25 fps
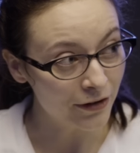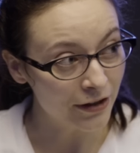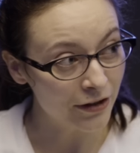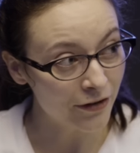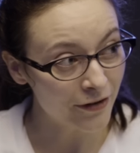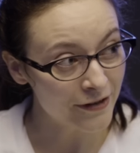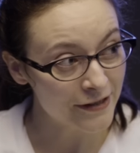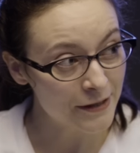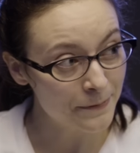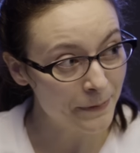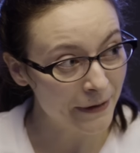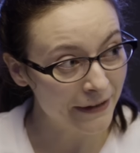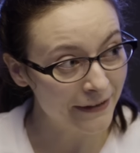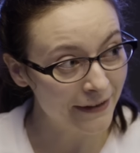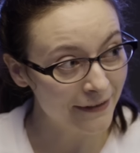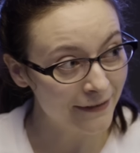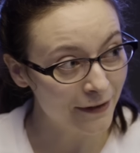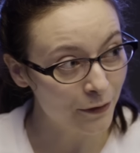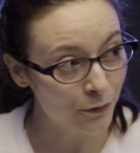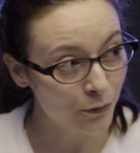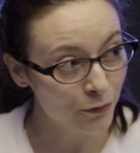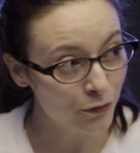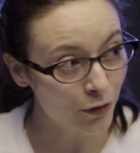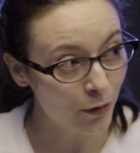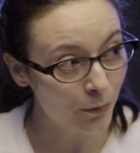En ayant inspecté
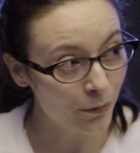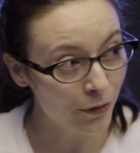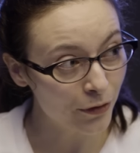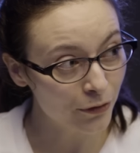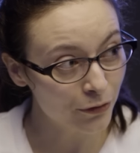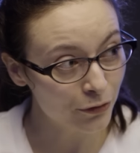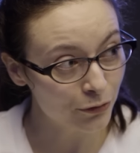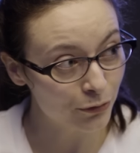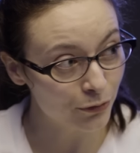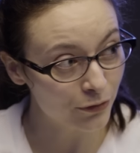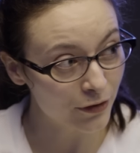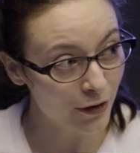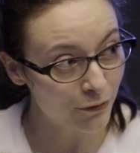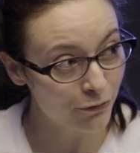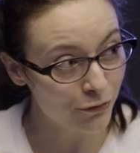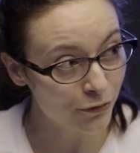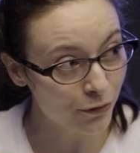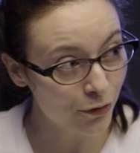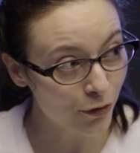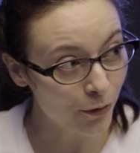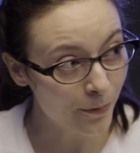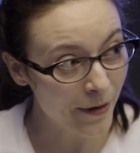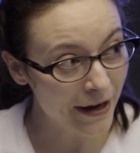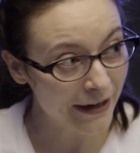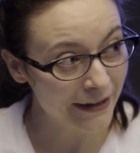ses comptes en banque, nous avons
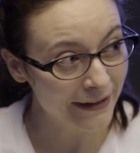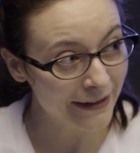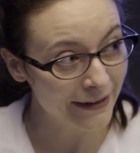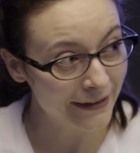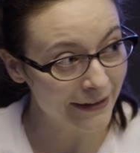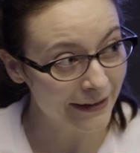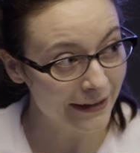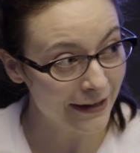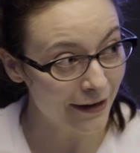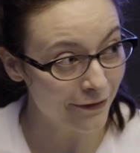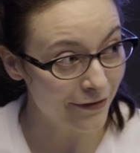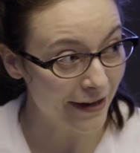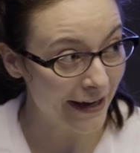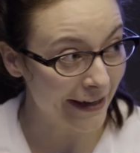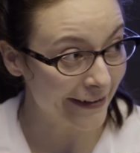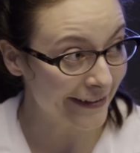remarqué qu'il y avait